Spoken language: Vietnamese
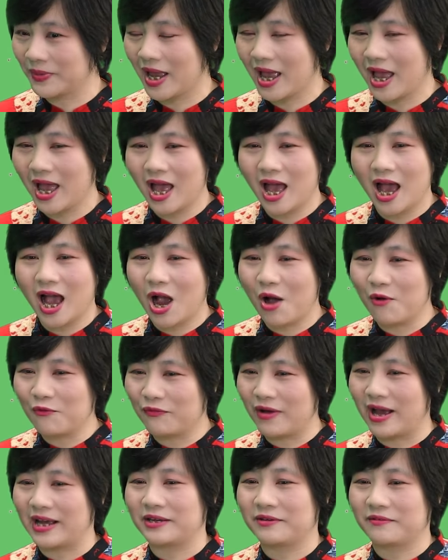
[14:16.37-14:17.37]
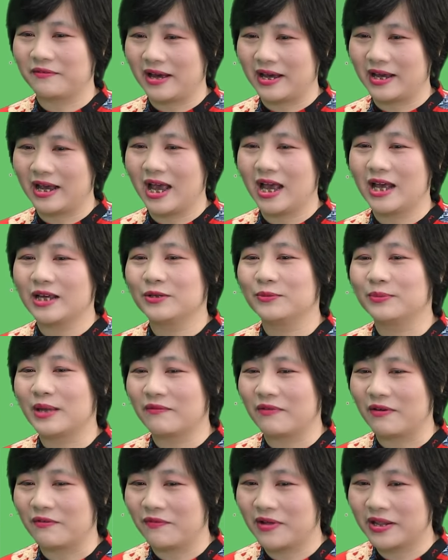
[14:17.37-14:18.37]
ừ. không phải như vậy chúng
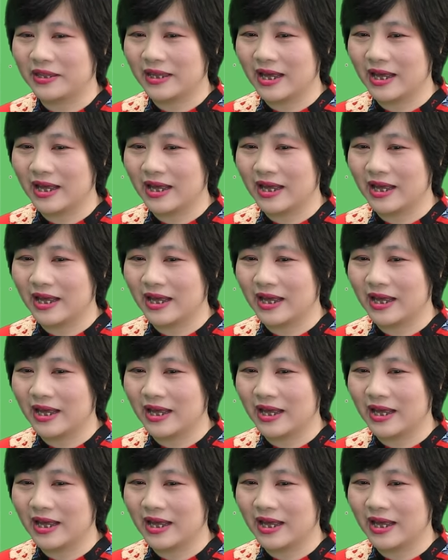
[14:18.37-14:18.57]
ta phải phân